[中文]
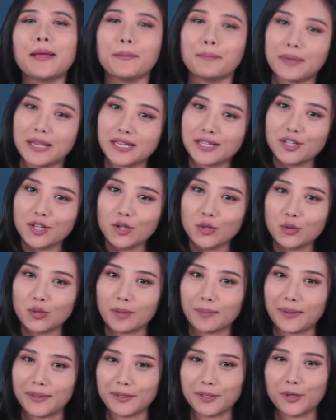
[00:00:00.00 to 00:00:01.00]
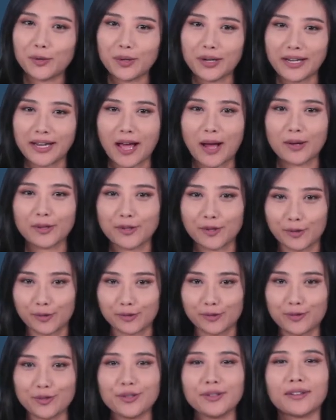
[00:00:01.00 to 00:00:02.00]
每周我们都会聊
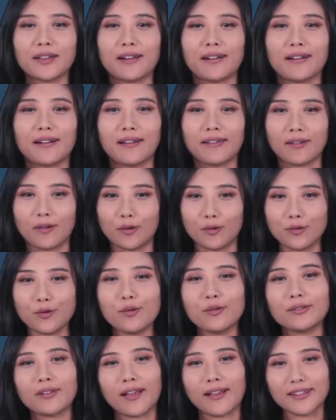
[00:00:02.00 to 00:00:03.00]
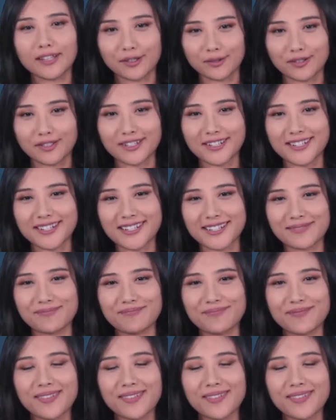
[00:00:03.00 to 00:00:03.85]
有趣的和有用的英语知识。